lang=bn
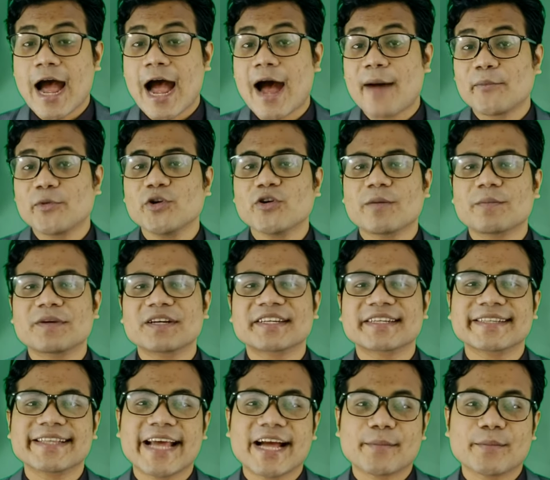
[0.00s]
আমিও আপনার
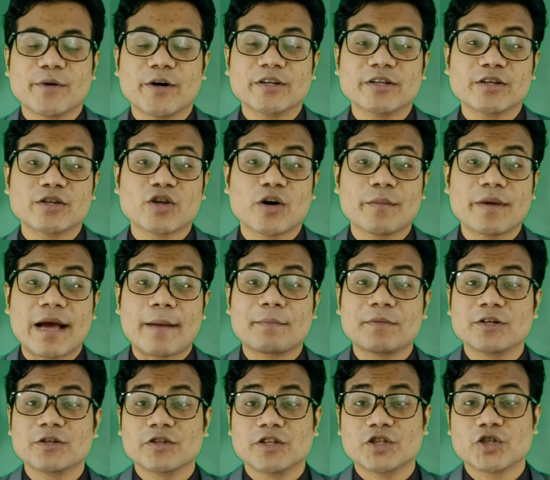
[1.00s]
সাথে একমত তবে আপনি
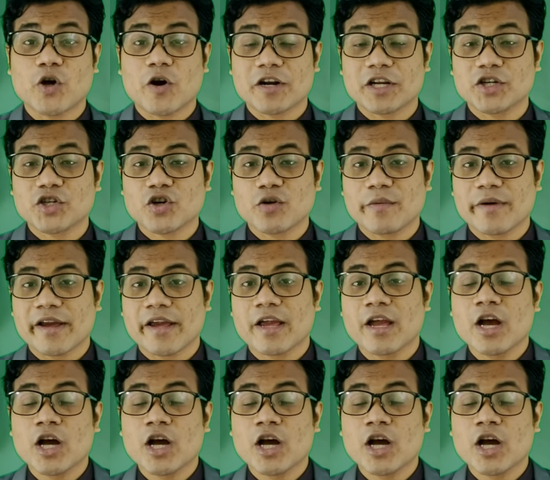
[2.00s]
যদি সঠিক সময়ে